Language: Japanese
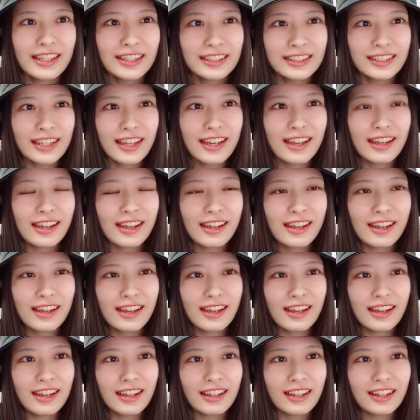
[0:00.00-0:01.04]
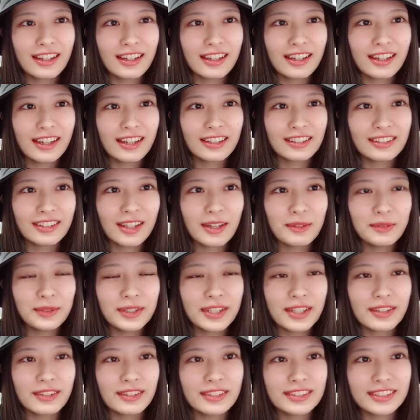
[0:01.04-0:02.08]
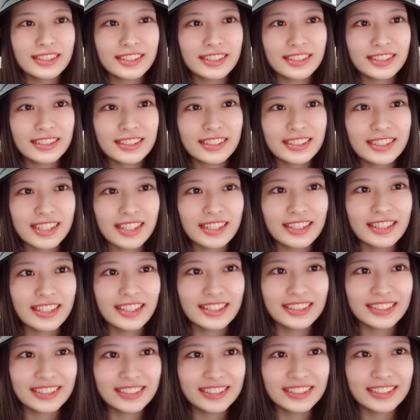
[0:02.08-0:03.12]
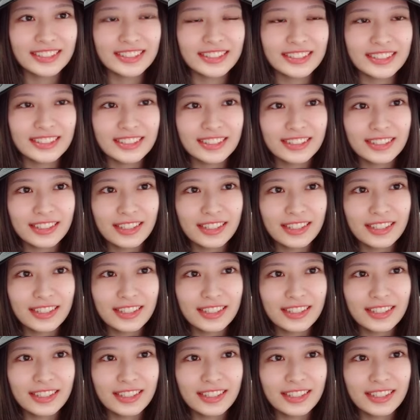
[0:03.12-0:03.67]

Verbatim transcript: いやー涙は美しかったし